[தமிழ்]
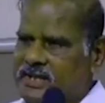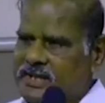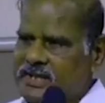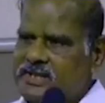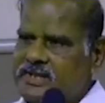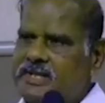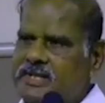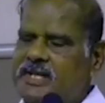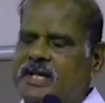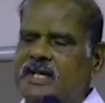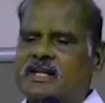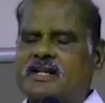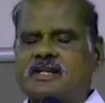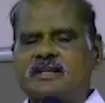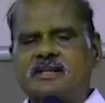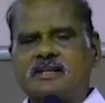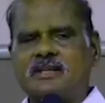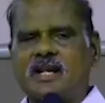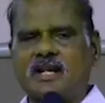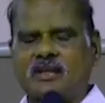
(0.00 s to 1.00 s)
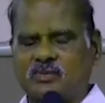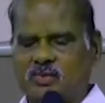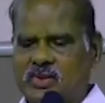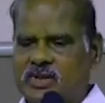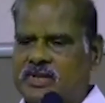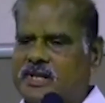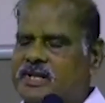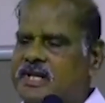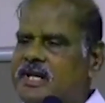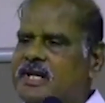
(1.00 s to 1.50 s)
இந்திய அரசு தான்
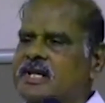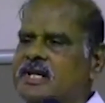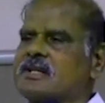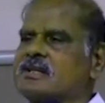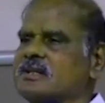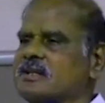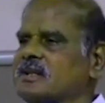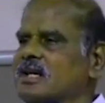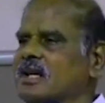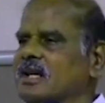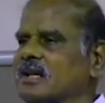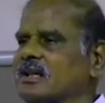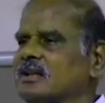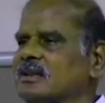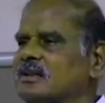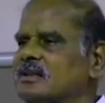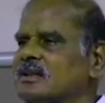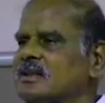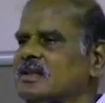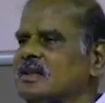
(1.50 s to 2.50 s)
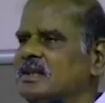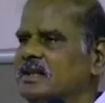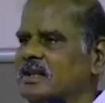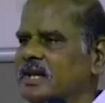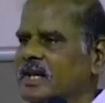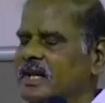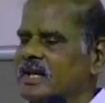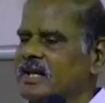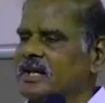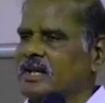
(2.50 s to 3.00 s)
ஒன்றிய அரசு தான்
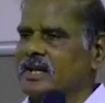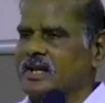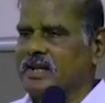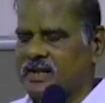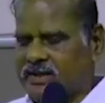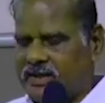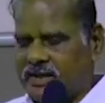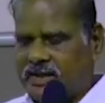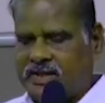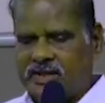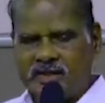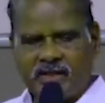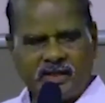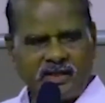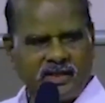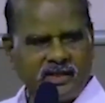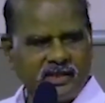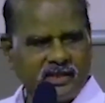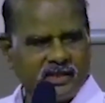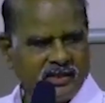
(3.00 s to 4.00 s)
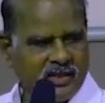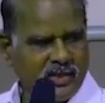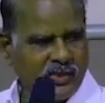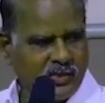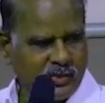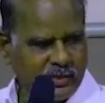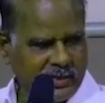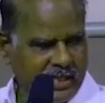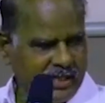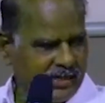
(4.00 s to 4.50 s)
நீங்கள் இன்றைக்கு
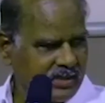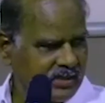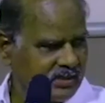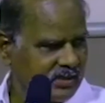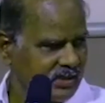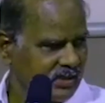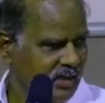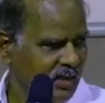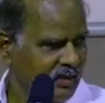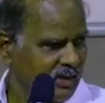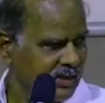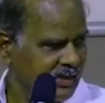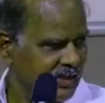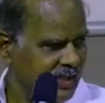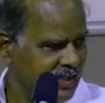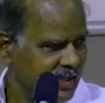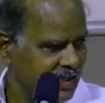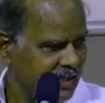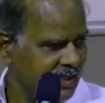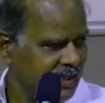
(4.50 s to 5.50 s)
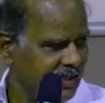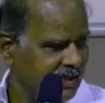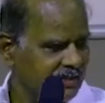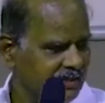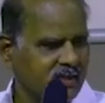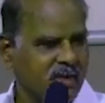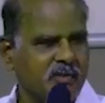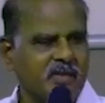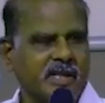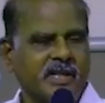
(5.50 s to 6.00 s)
உதாரணத்துக்கு நமக்கு ஈழ
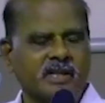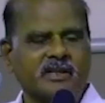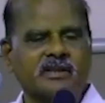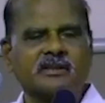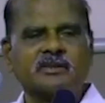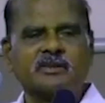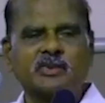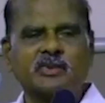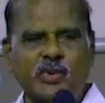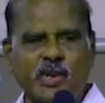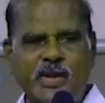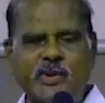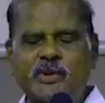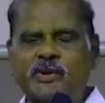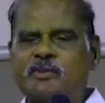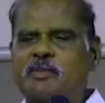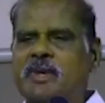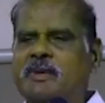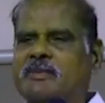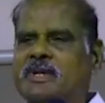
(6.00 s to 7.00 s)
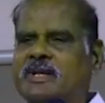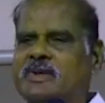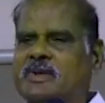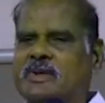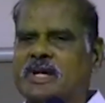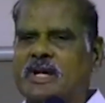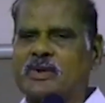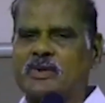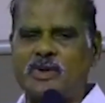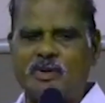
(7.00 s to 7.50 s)
தமிழர் குடியுரிமை
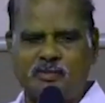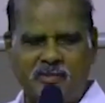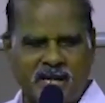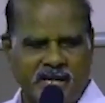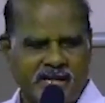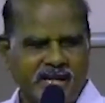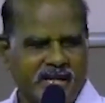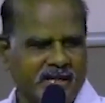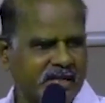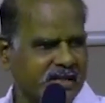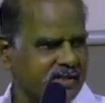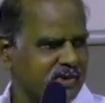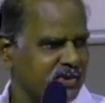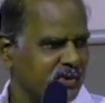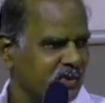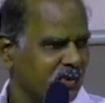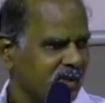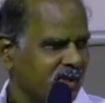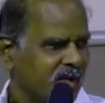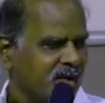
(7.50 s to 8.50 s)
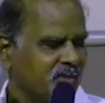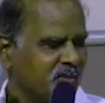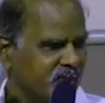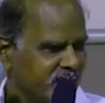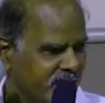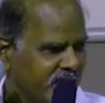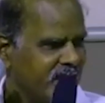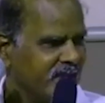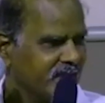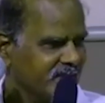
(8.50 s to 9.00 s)
வேணும்னா கூட மாநில அரசு கொடுக்க
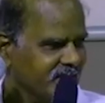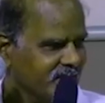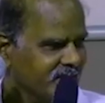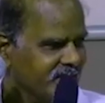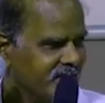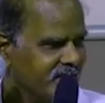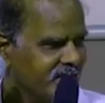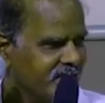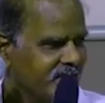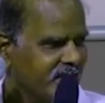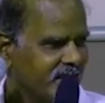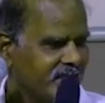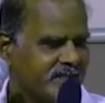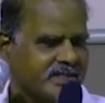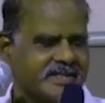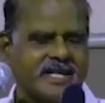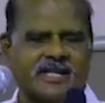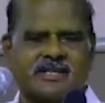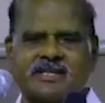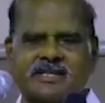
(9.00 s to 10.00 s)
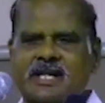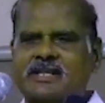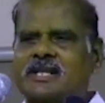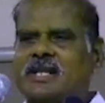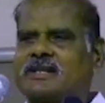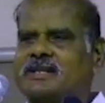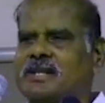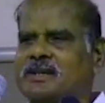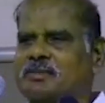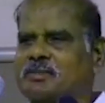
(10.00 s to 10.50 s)
முடியாது இந்திய அரசியல்
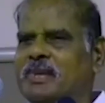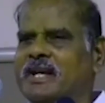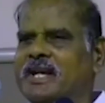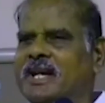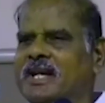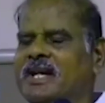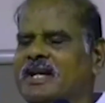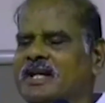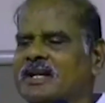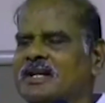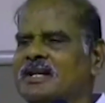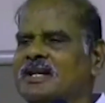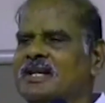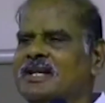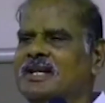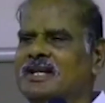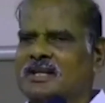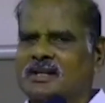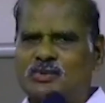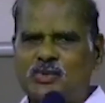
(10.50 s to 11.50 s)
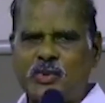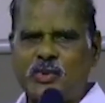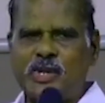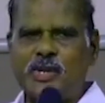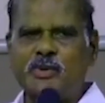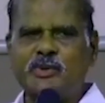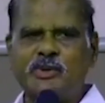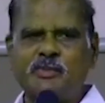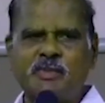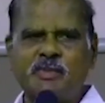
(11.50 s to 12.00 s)
சட்டத்தின்படி
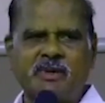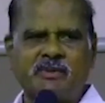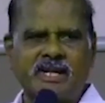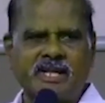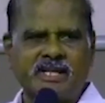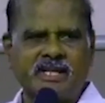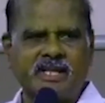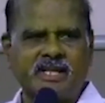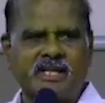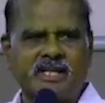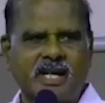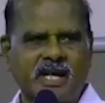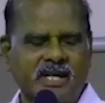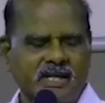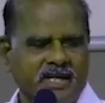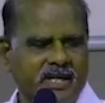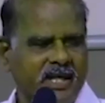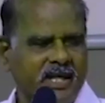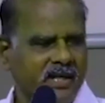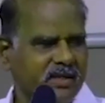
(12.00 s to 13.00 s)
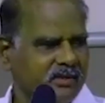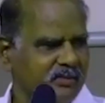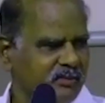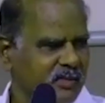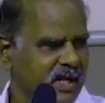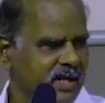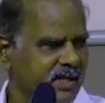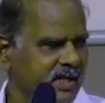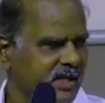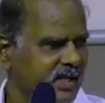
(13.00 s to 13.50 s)
குடியுரிமை வழங்குகிற அதிகாரம்
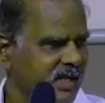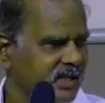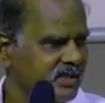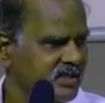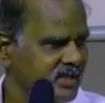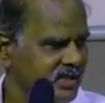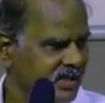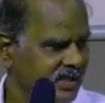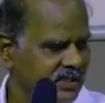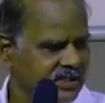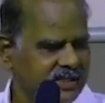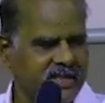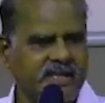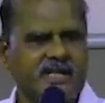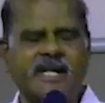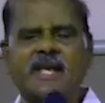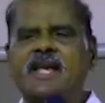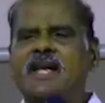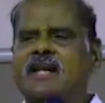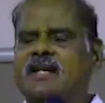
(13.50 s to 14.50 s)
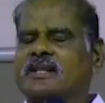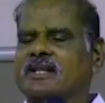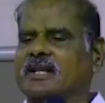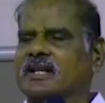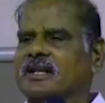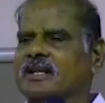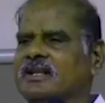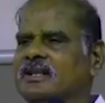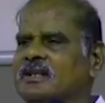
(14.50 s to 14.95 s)
மாநில அரசுகளுக்கு கிடையாது